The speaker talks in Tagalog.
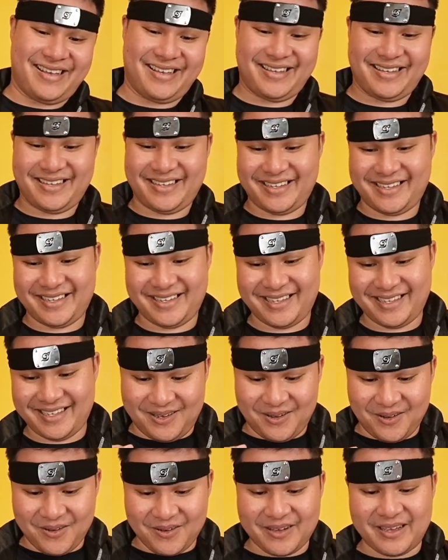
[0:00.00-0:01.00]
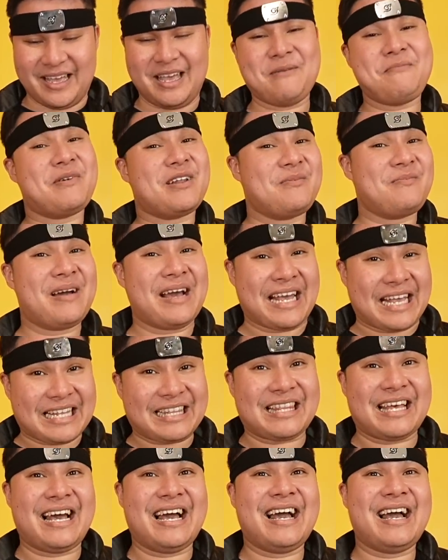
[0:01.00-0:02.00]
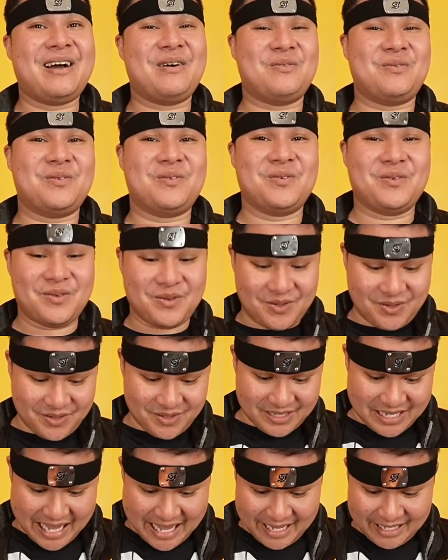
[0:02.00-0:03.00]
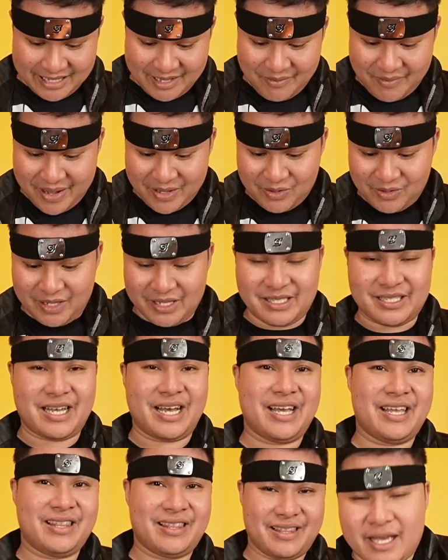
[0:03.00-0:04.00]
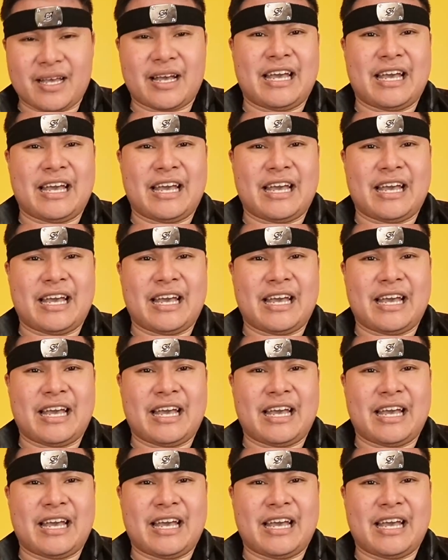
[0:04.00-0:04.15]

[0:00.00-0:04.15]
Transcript: Di ba? Okay, para makita. Oh, mm. sayang naman yung design.